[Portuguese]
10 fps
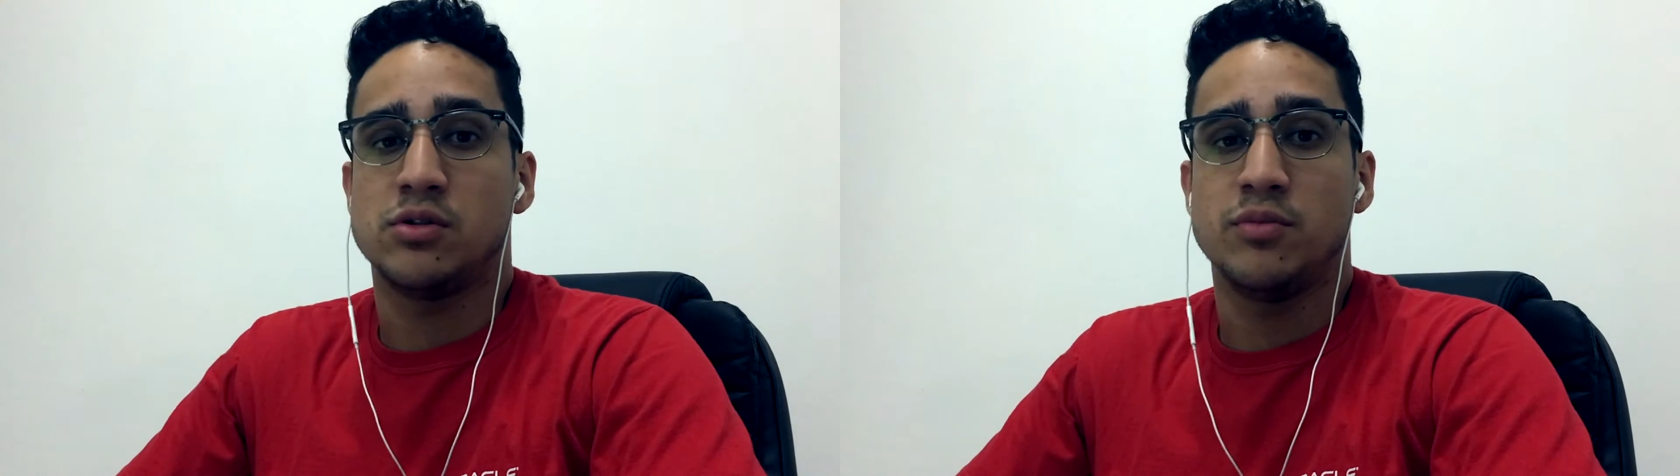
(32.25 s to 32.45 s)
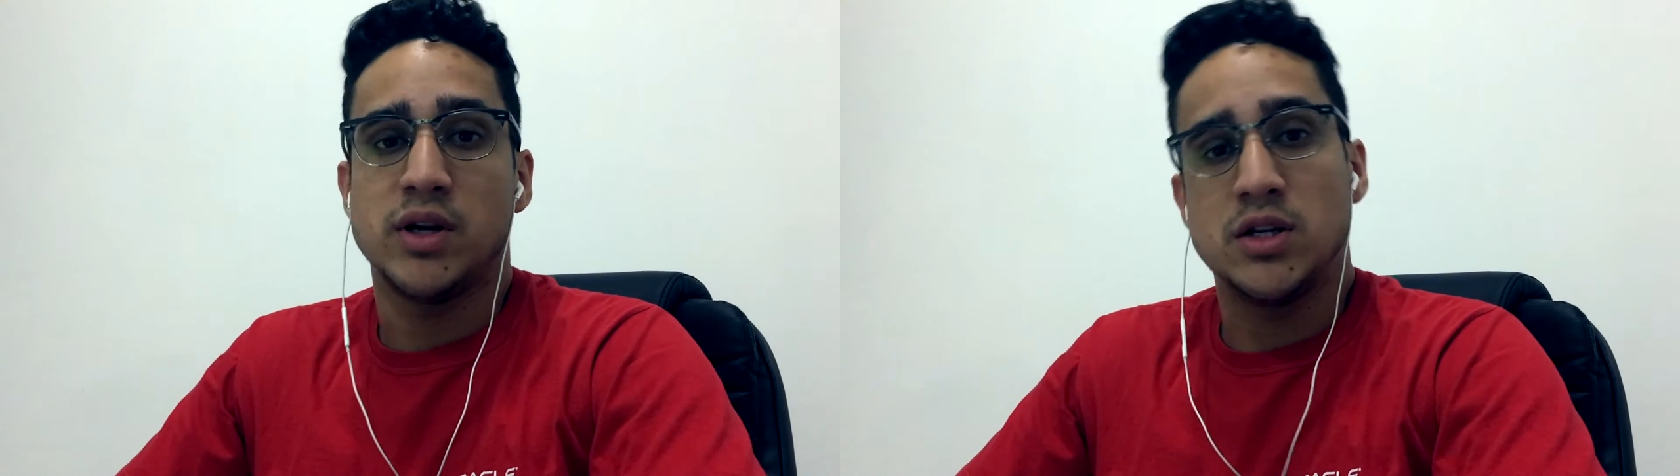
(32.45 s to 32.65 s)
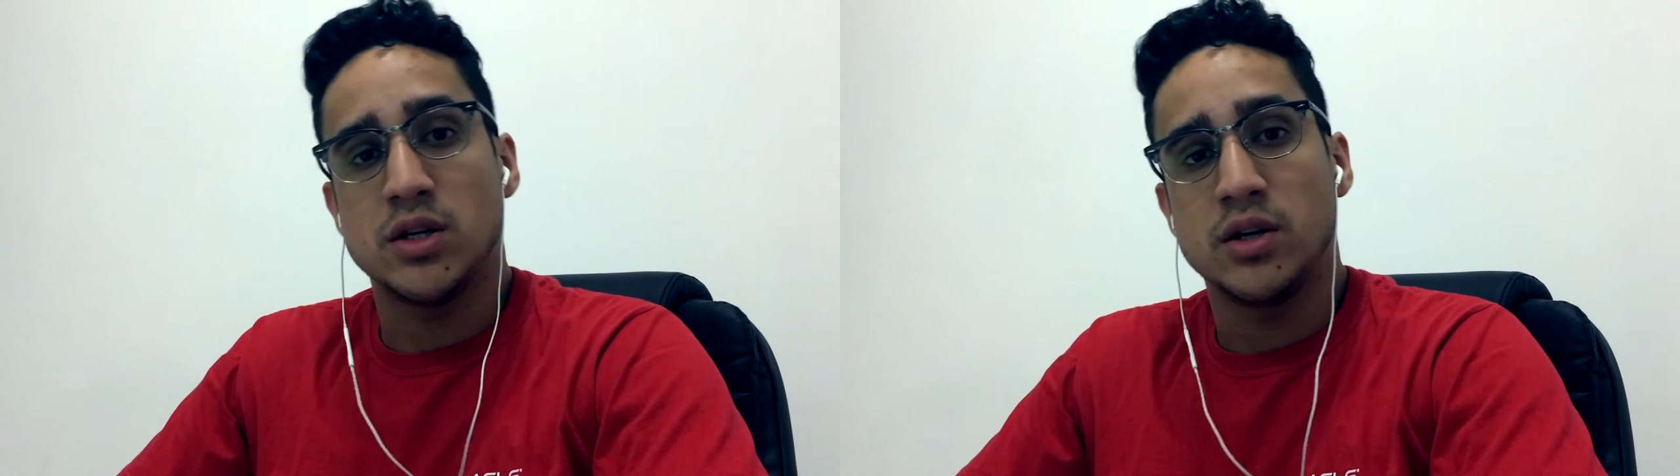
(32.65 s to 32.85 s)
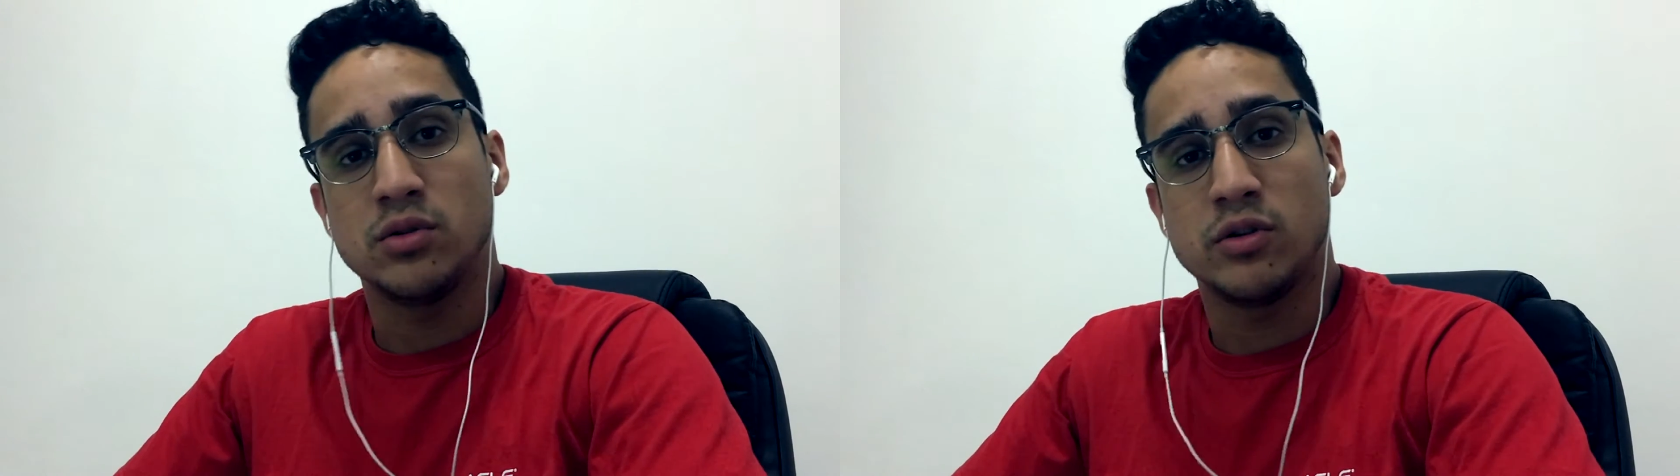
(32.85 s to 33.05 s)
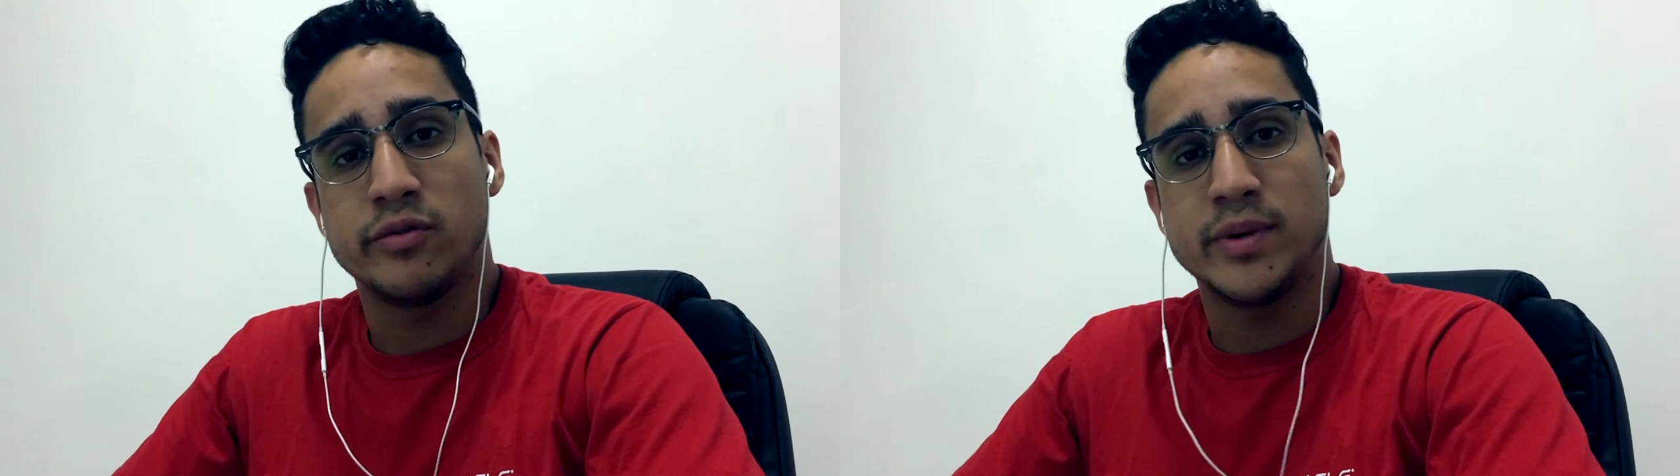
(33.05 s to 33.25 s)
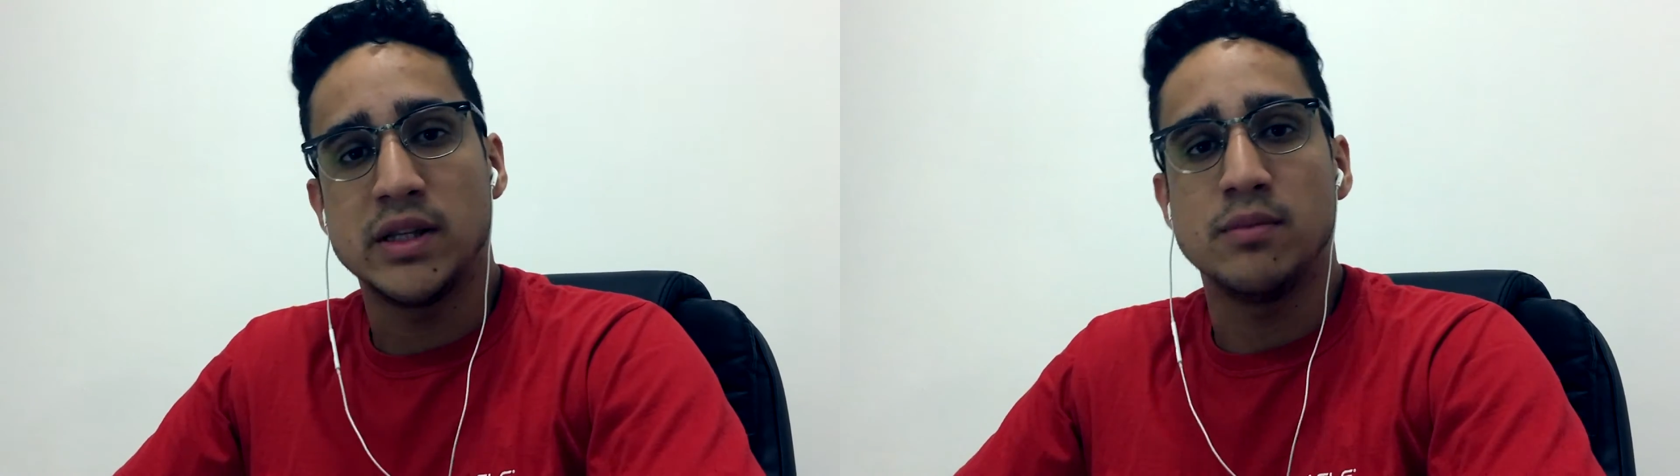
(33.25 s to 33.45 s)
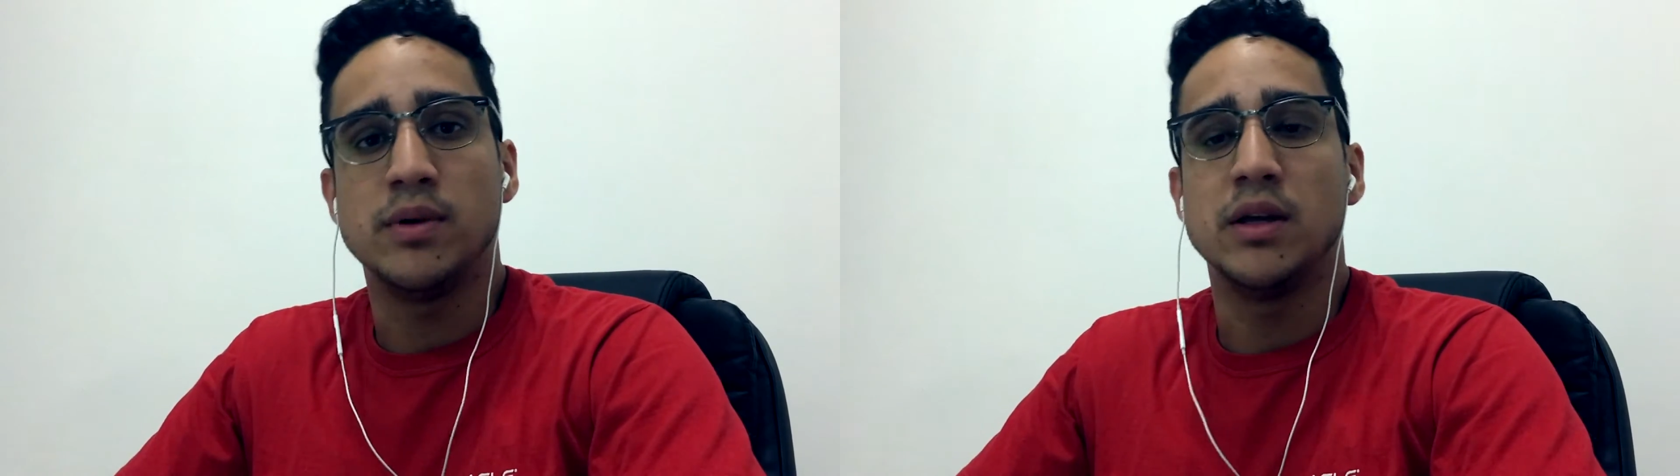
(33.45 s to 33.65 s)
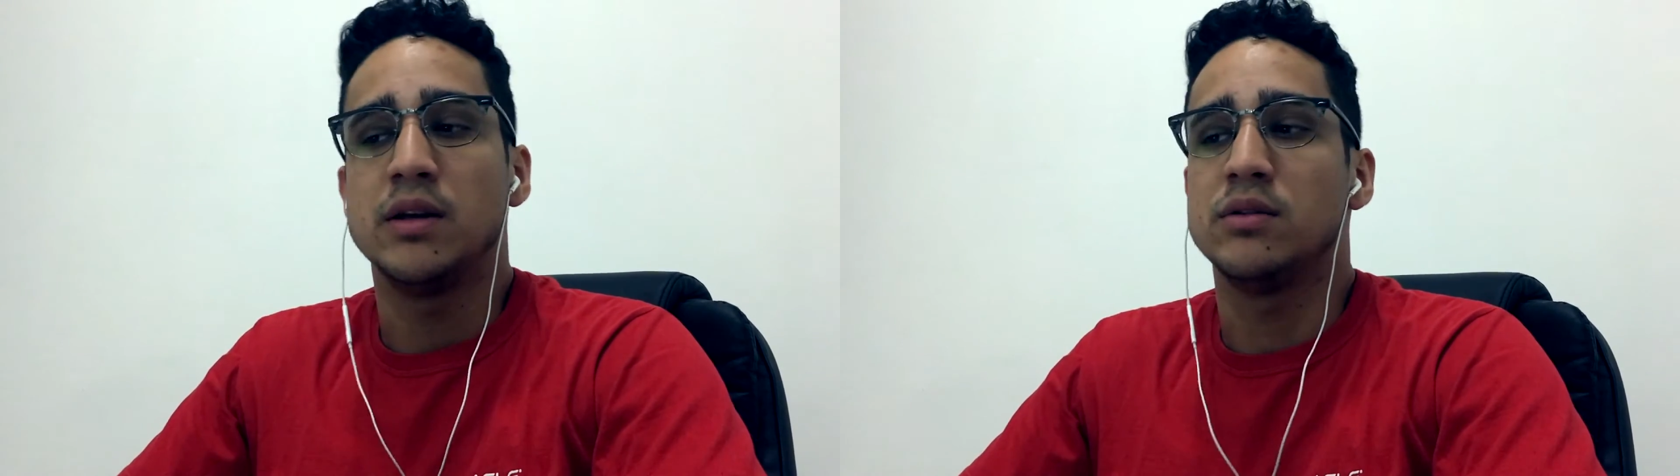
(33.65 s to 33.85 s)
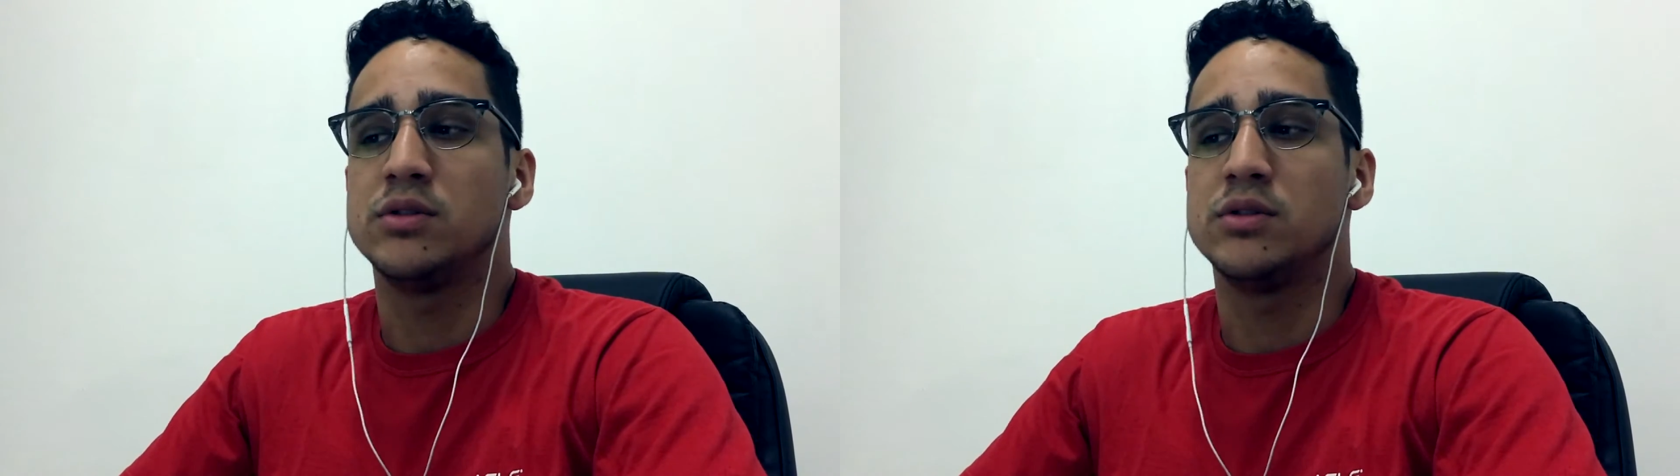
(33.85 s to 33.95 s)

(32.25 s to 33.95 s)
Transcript: como que a gente cria um novo PDB